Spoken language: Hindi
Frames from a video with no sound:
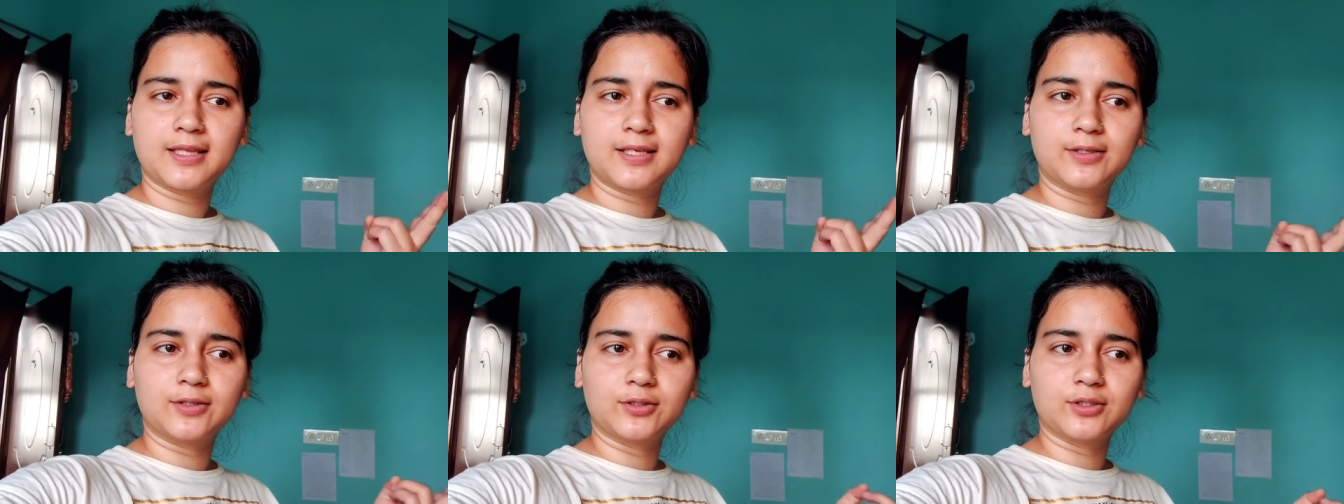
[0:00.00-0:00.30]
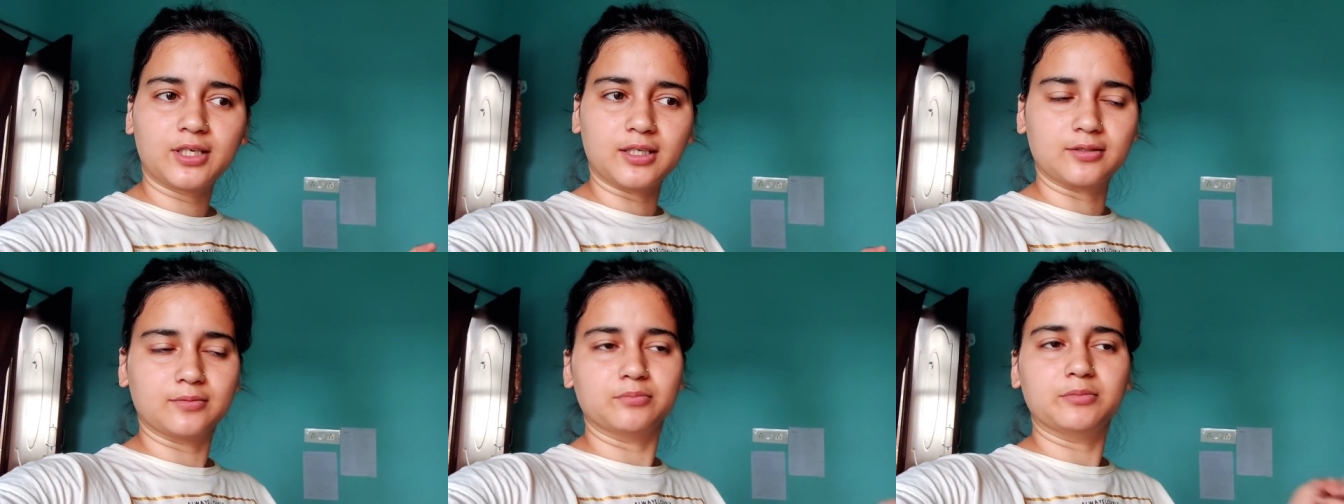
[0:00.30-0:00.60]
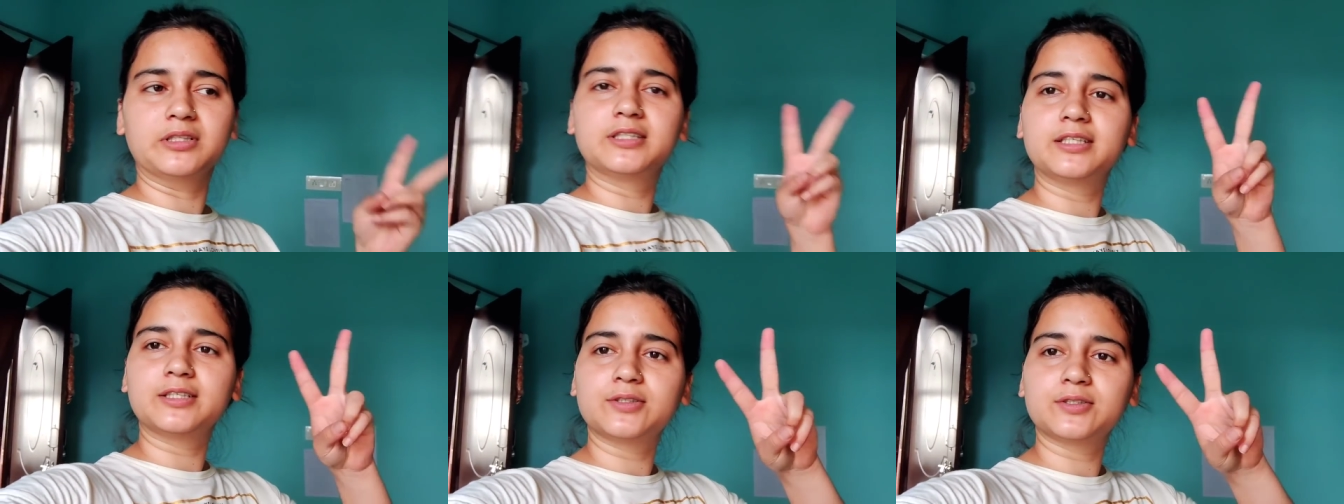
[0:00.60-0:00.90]
तो या
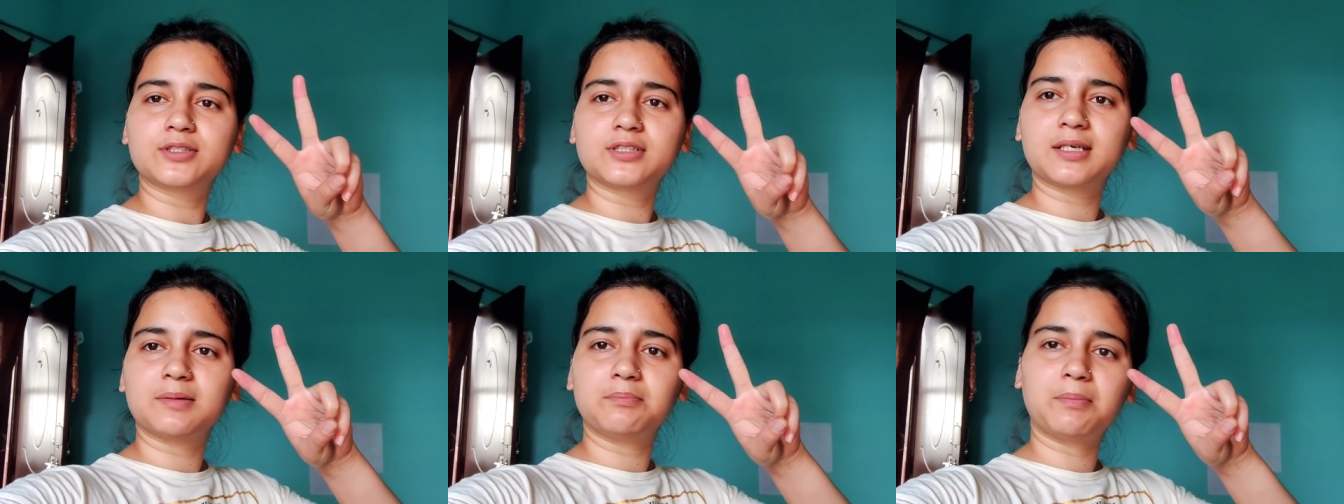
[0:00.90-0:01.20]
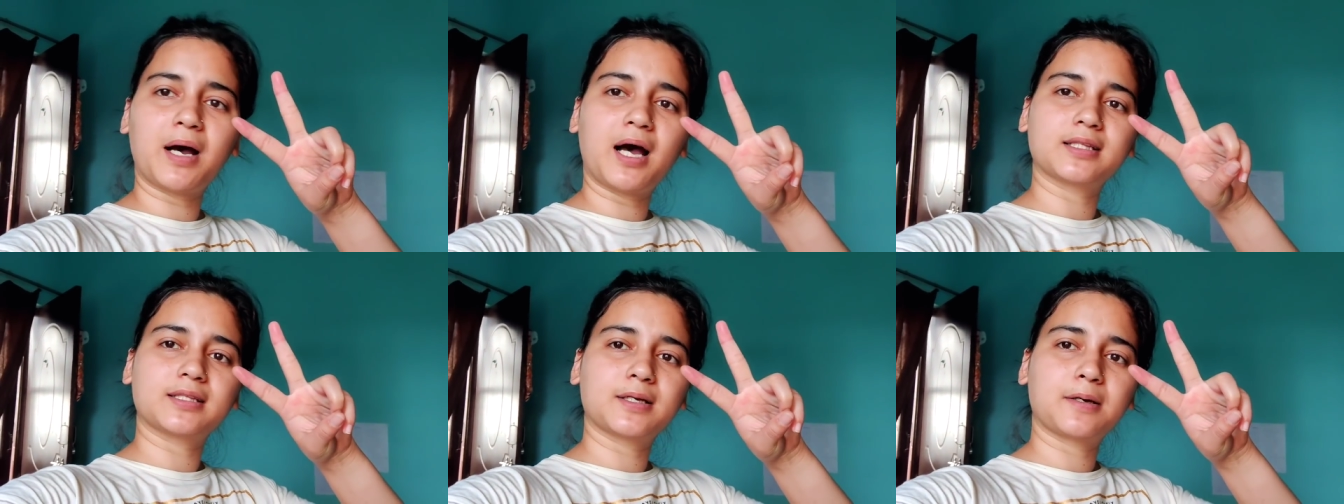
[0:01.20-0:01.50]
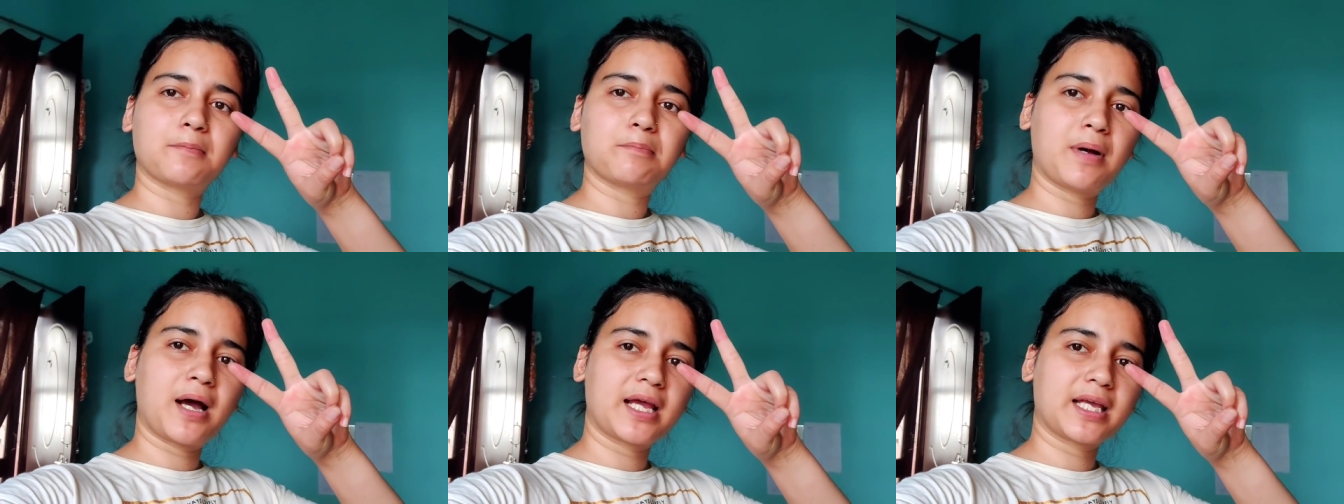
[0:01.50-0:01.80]
मिलती हूँ उसके बाद
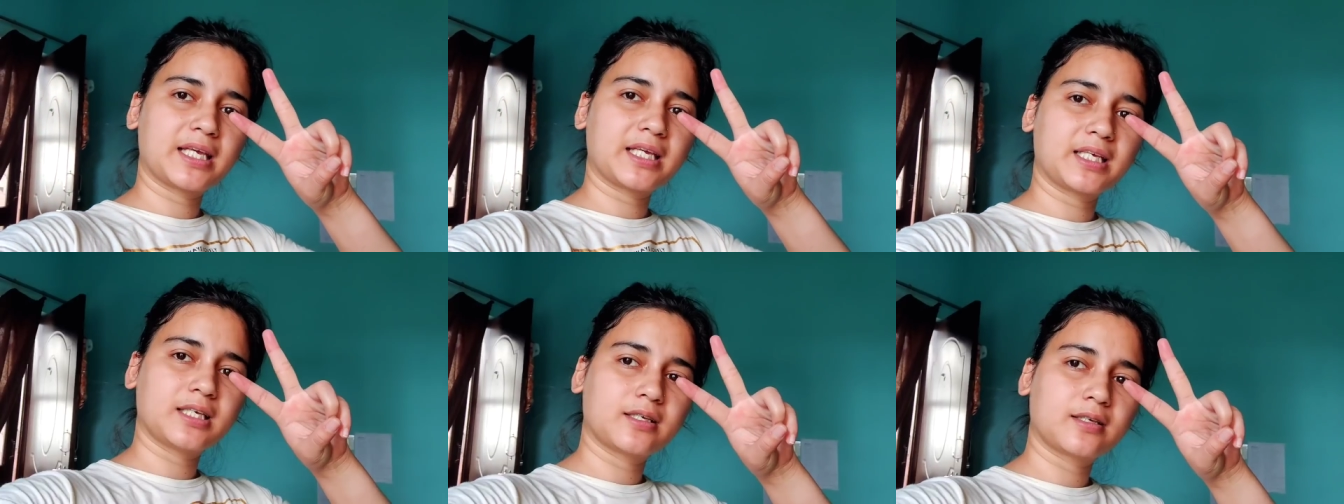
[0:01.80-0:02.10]
बाय